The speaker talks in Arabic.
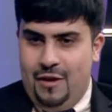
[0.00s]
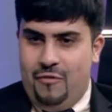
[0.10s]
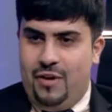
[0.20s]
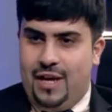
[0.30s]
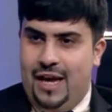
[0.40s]

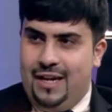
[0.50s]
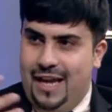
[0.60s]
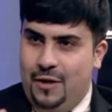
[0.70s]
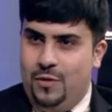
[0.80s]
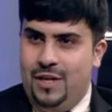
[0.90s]
فكان
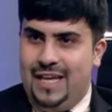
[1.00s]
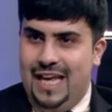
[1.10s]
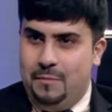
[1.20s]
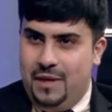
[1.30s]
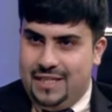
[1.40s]
قاعد يقول
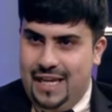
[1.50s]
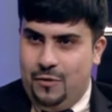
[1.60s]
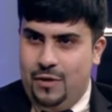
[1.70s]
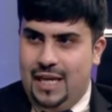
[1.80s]
الكلمات قاعد يقول